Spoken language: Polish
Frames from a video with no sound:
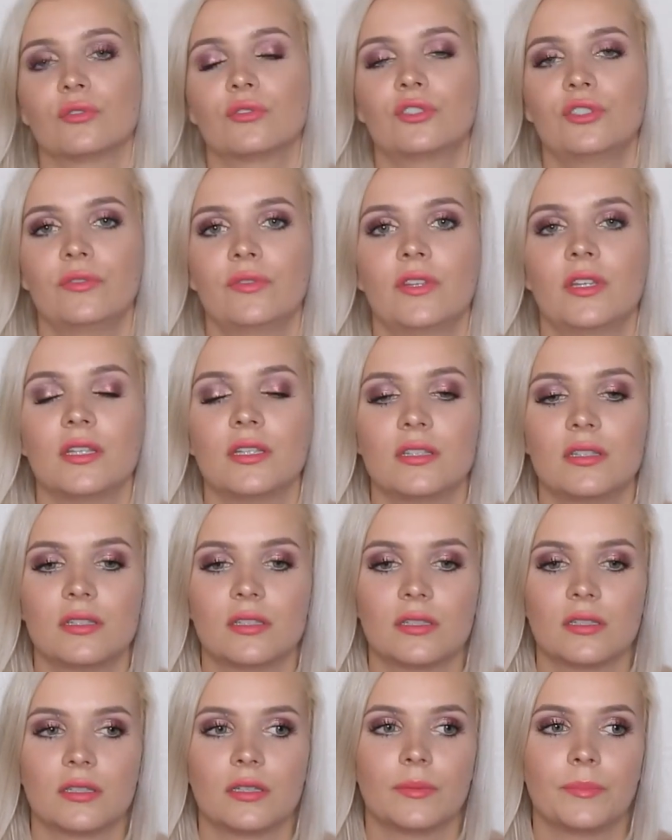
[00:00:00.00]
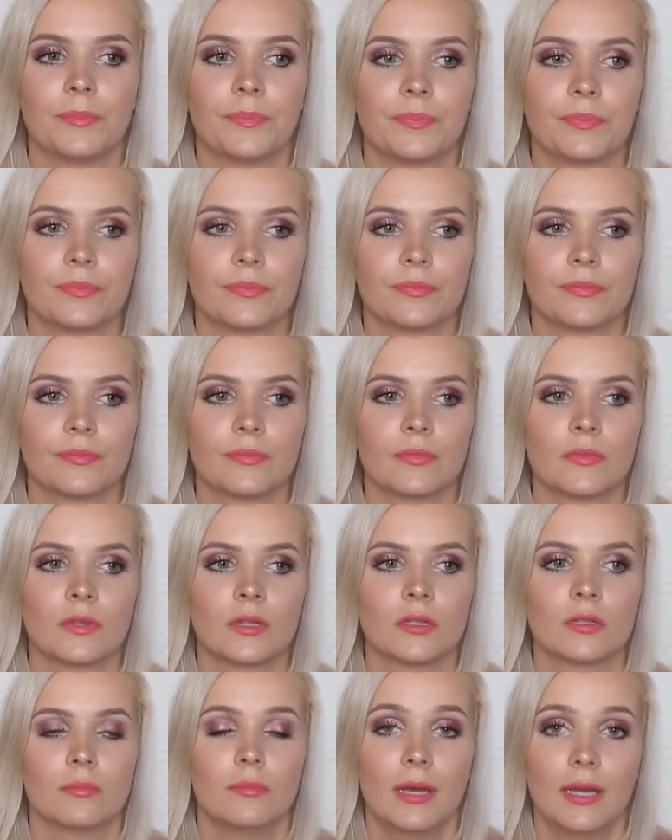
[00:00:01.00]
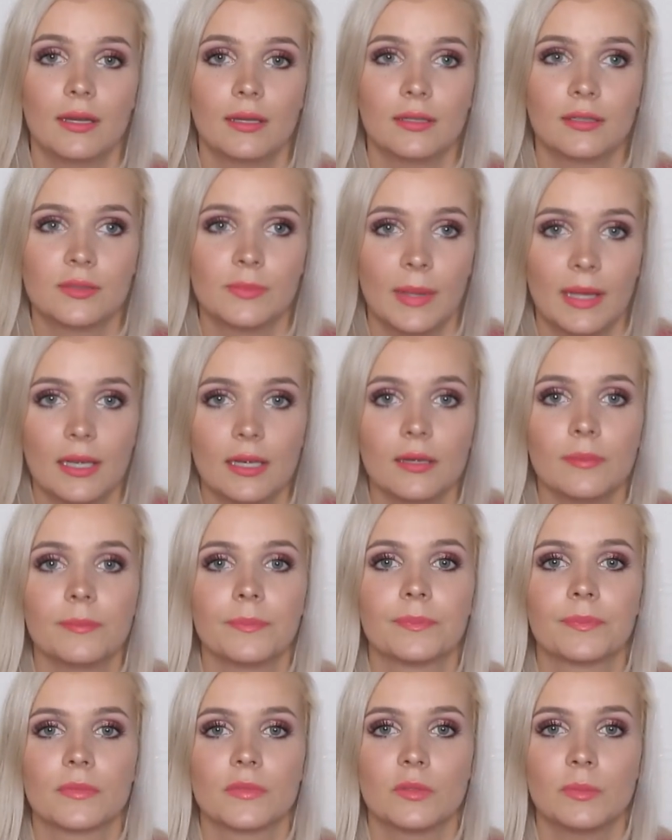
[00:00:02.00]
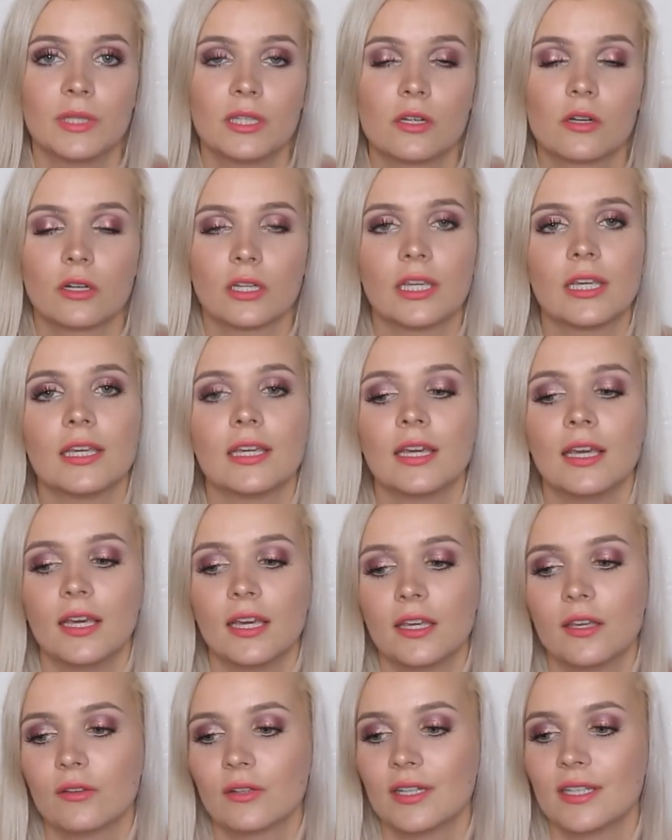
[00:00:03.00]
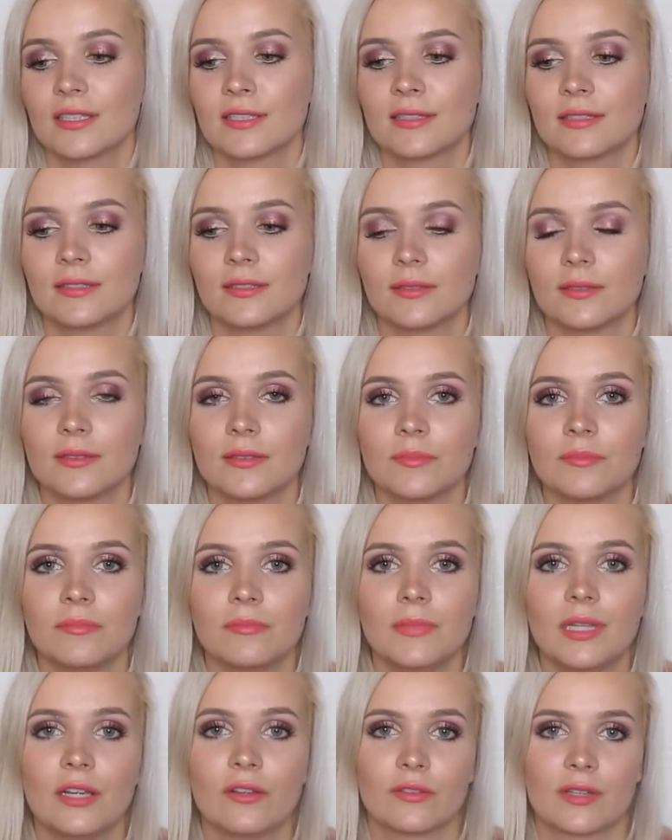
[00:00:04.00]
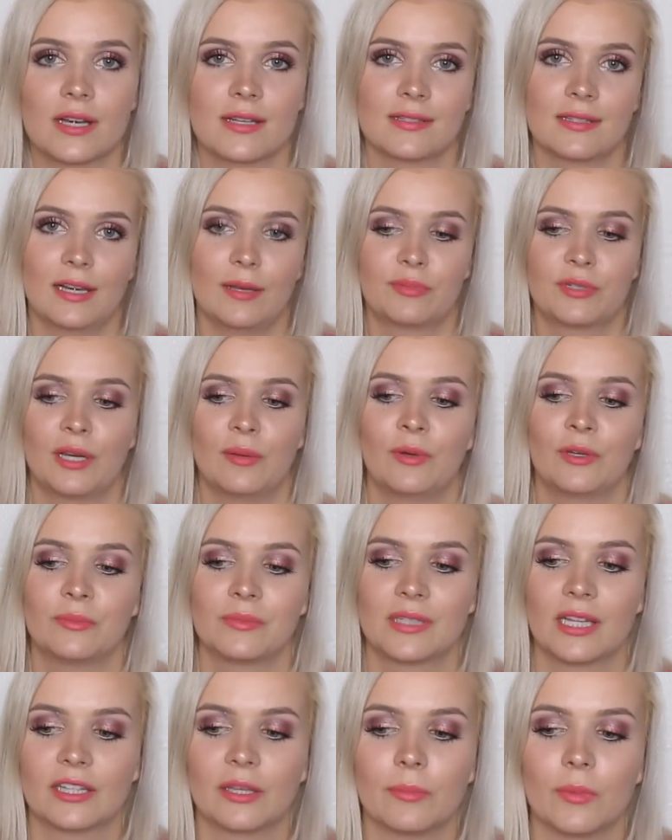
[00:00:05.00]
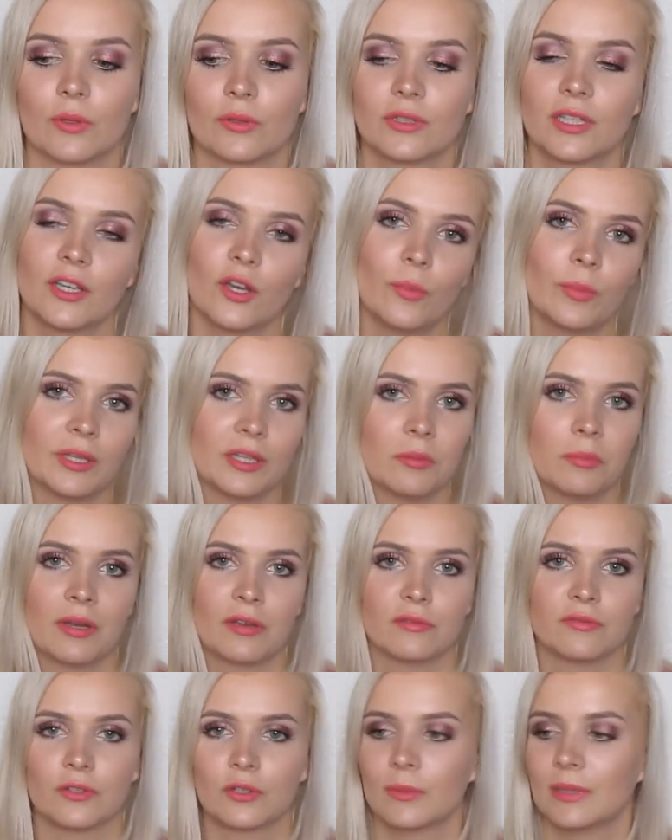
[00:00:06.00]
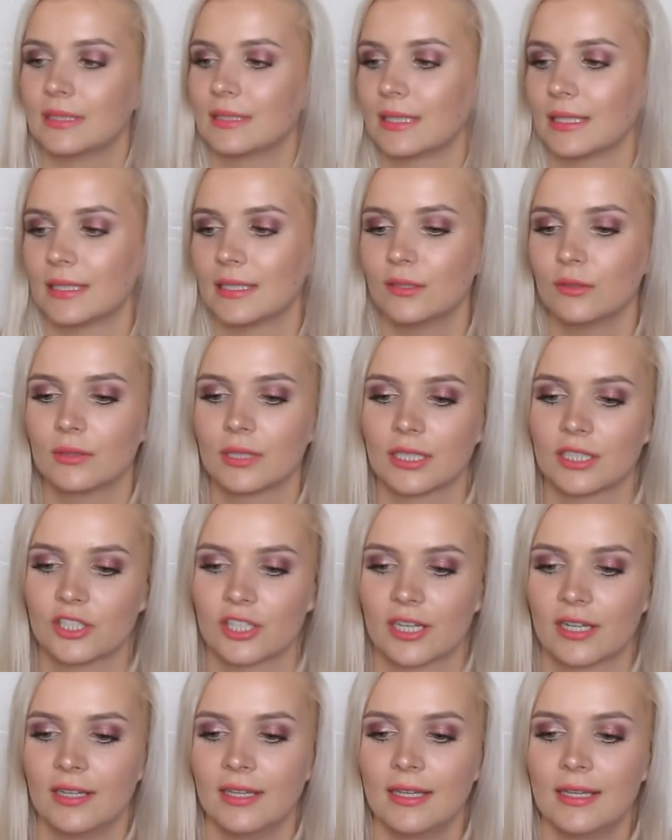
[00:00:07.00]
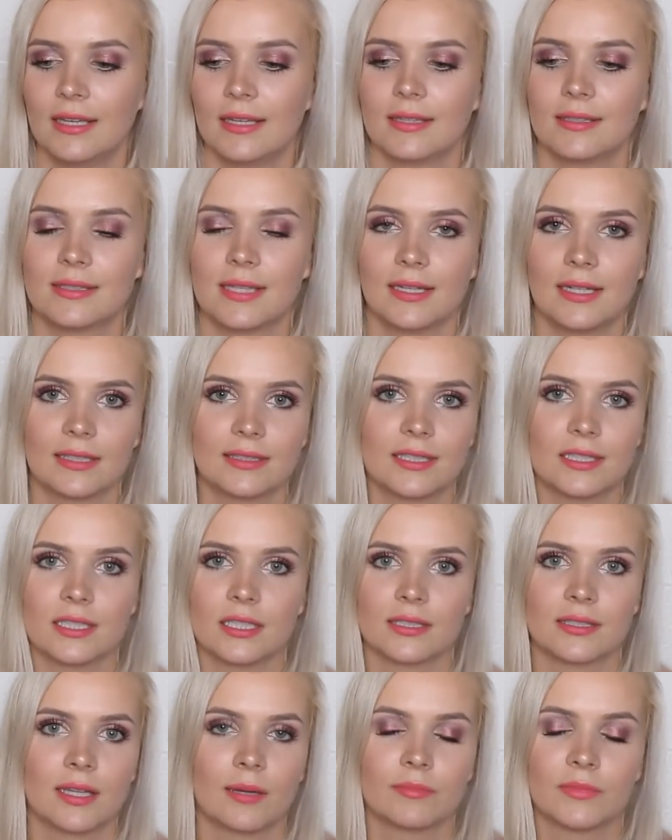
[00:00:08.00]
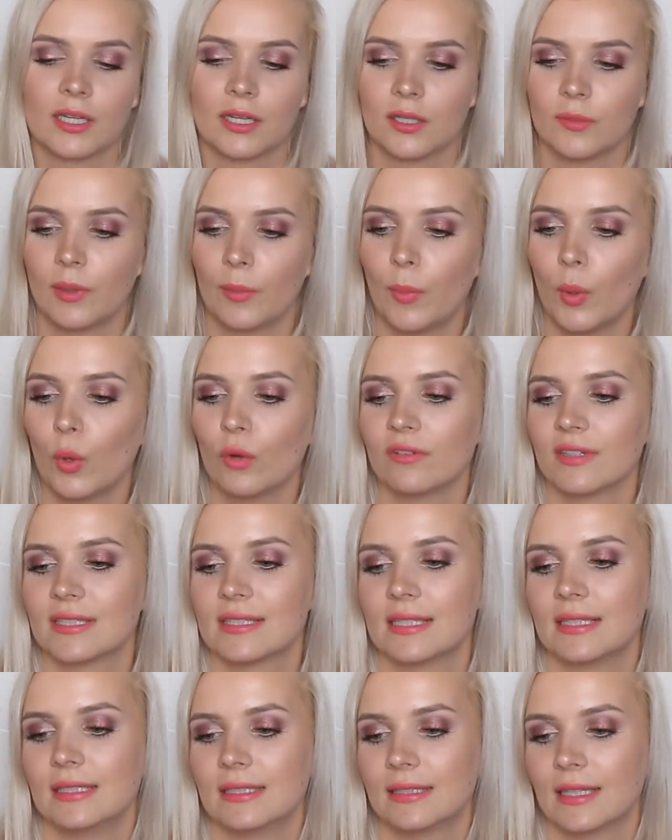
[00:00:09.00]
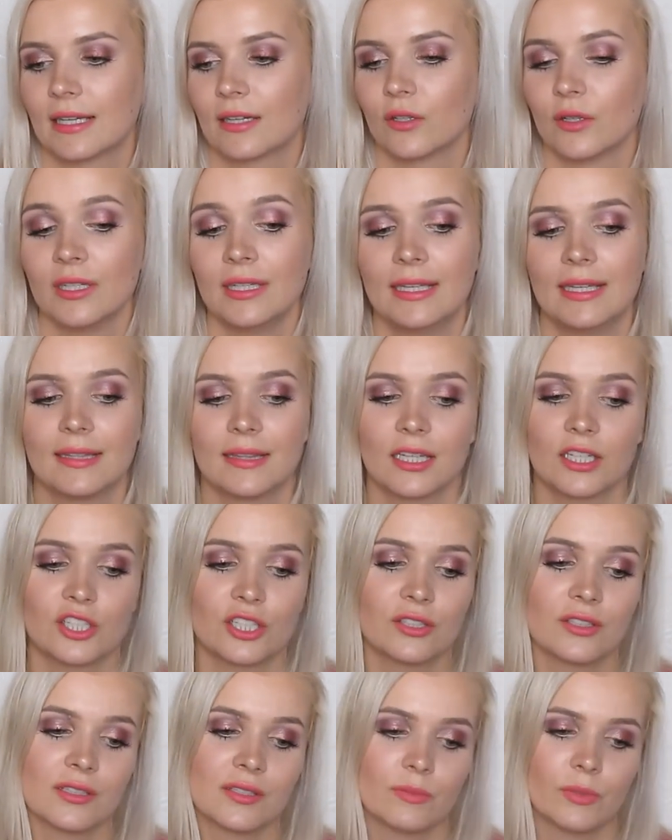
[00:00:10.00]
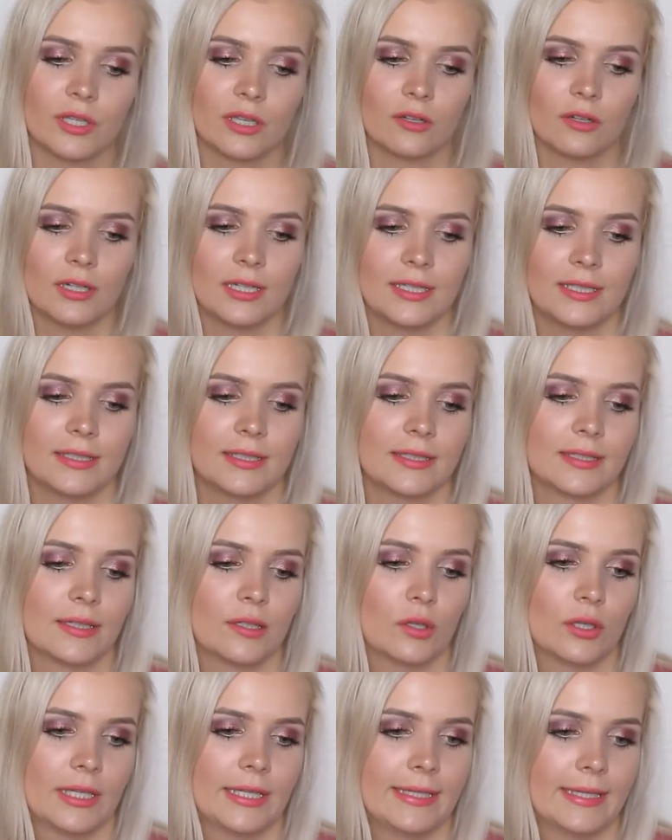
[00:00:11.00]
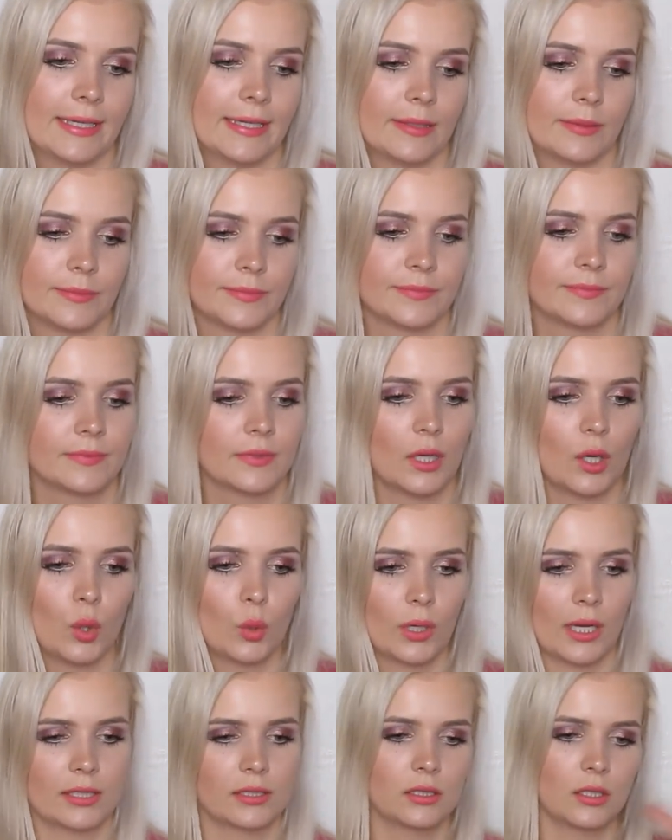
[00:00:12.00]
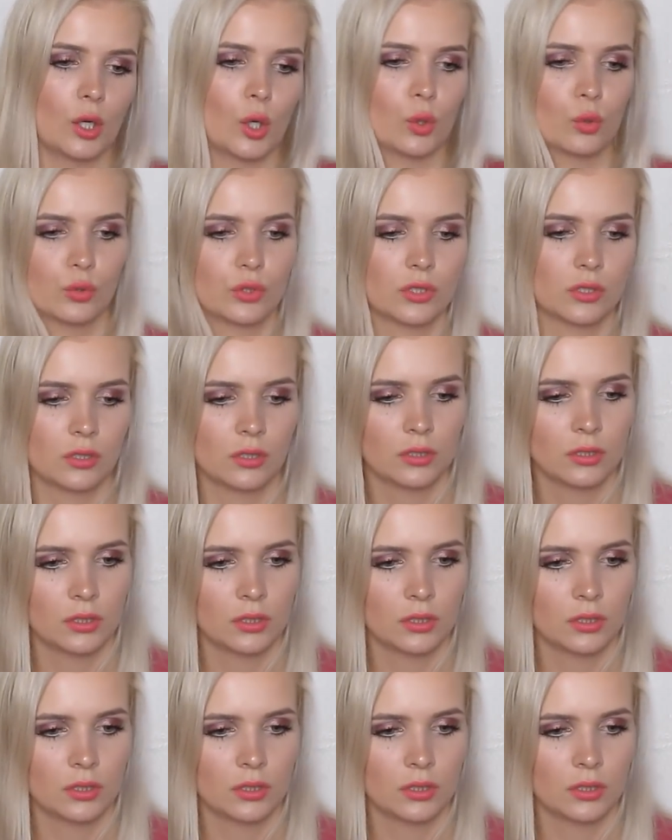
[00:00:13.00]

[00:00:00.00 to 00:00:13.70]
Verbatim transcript: odżywki z Be z Bell, z Biedronki i ona jest y, milion razy lepsza moim zdaniem od tej. Obie nie mają formaldehydu, także cena też jest tamta, chyba połowa ceny tego. Także to jest moje kolej y, kolejne Oh God Knows.